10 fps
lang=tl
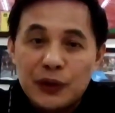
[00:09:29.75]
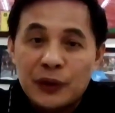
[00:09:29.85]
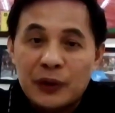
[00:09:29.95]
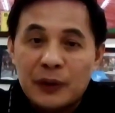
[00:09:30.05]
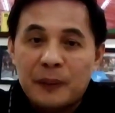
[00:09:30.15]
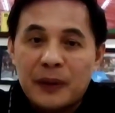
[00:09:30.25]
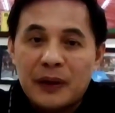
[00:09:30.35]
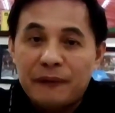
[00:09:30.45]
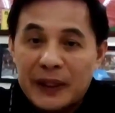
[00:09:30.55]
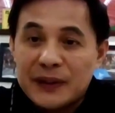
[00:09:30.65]
infusion
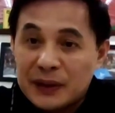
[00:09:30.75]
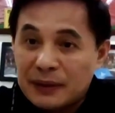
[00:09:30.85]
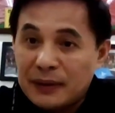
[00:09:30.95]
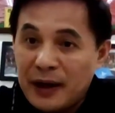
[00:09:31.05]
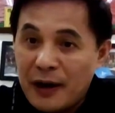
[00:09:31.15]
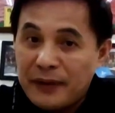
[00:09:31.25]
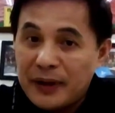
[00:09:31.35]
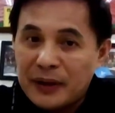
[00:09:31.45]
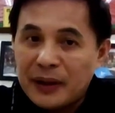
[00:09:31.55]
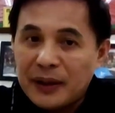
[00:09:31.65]
of uh,
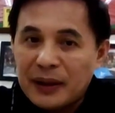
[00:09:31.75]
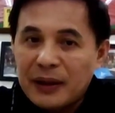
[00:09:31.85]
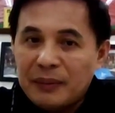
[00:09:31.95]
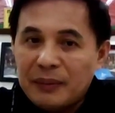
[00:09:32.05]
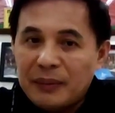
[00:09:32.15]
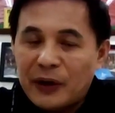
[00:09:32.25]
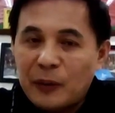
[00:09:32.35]
funds every year.